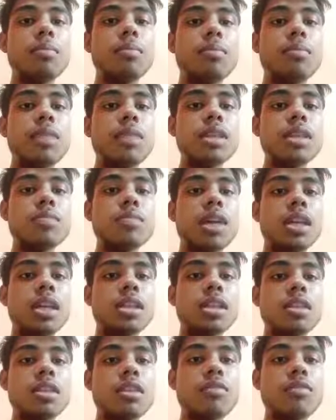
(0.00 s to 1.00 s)
प्लस
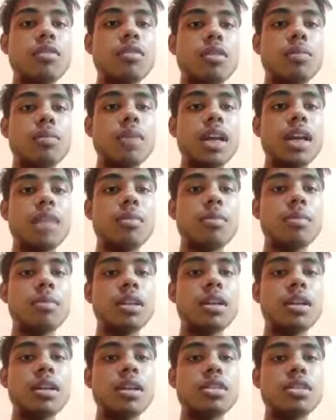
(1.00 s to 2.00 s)
माइनस का फोर ब्रैकेट में बंद
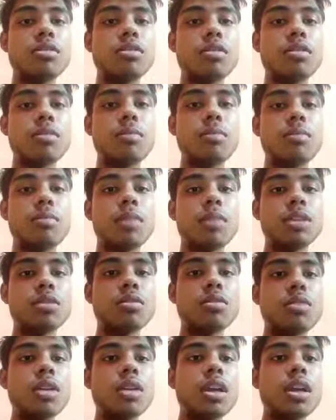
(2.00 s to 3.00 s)
कर लीजिए दोनों नंबर्स को